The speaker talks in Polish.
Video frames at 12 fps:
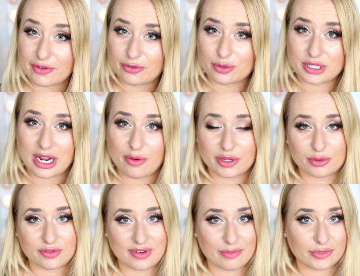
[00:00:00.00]
mnie wkurzały i
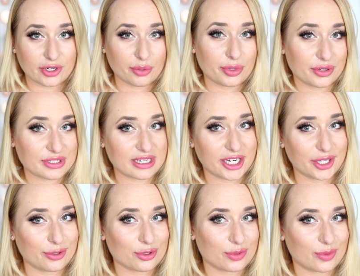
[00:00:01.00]
używałam tylko bronzera
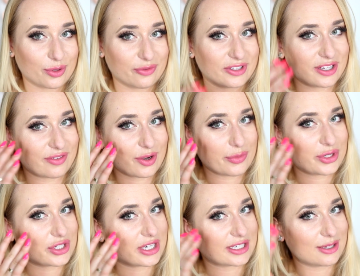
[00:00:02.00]
i różu, bo wydawało mi
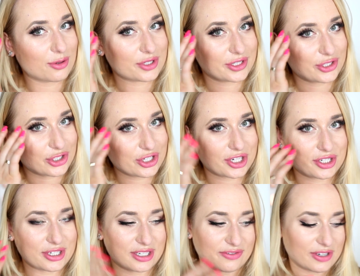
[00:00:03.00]
się, że jak nałożę trzy
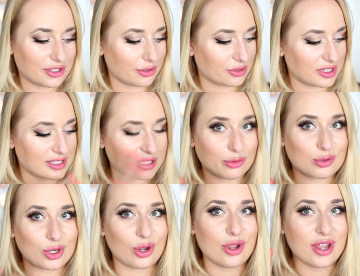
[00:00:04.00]
rzeczy na twarz, to już jest za
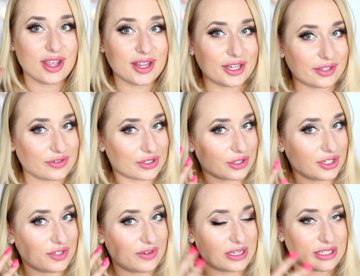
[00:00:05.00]
dużo i to wszystko
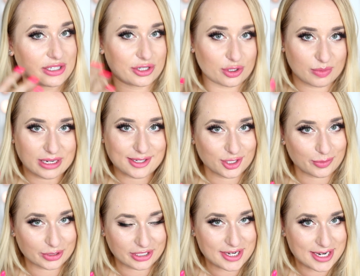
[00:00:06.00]
się świeci. Zresztą bardzo to
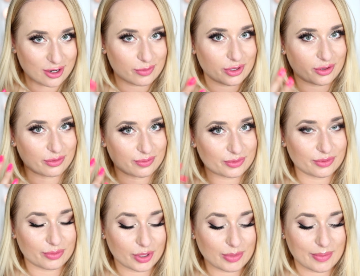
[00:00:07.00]
podkreślało moją
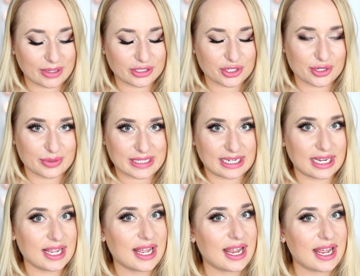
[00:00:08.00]
problematyczną cerę,